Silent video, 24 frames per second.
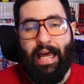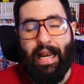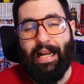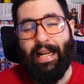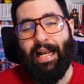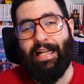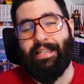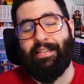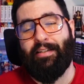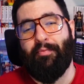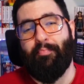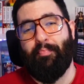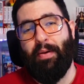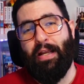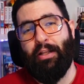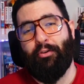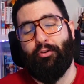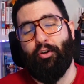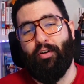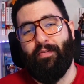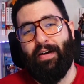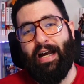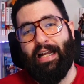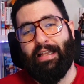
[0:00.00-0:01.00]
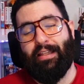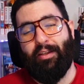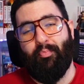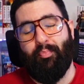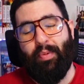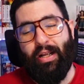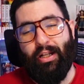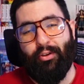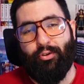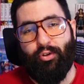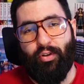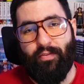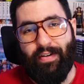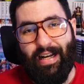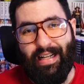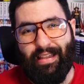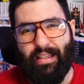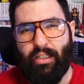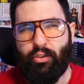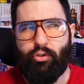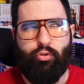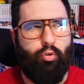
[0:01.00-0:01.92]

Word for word: Ragazzi, bentrovati, bentrovati.